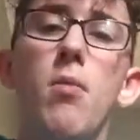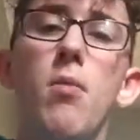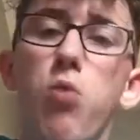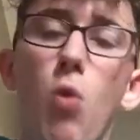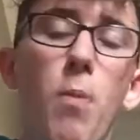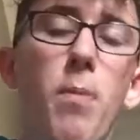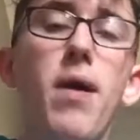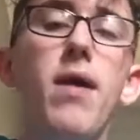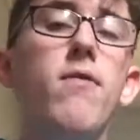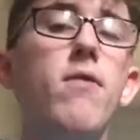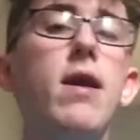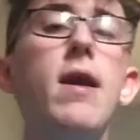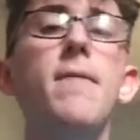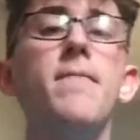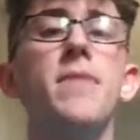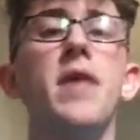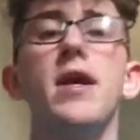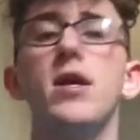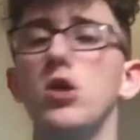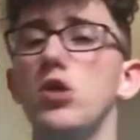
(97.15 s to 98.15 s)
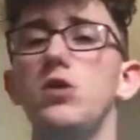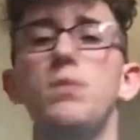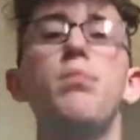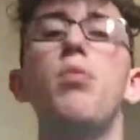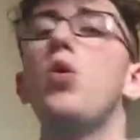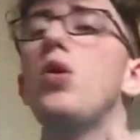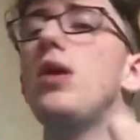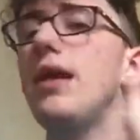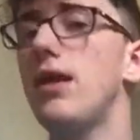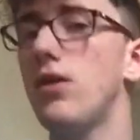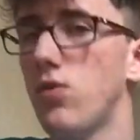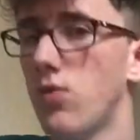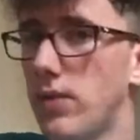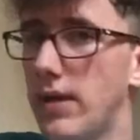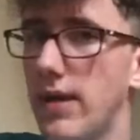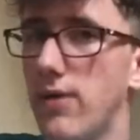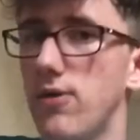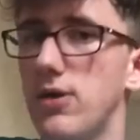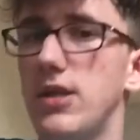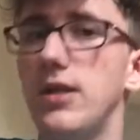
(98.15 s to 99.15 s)
pour pas, voilà, spoiler le nom
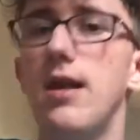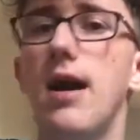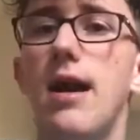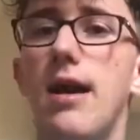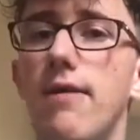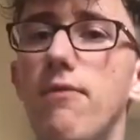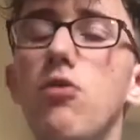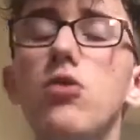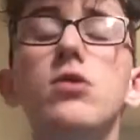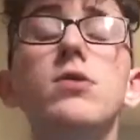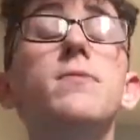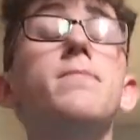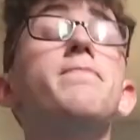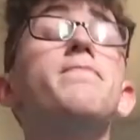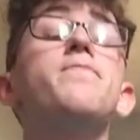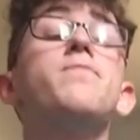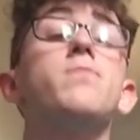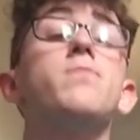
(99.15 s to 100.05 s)
des candidats à l'avance.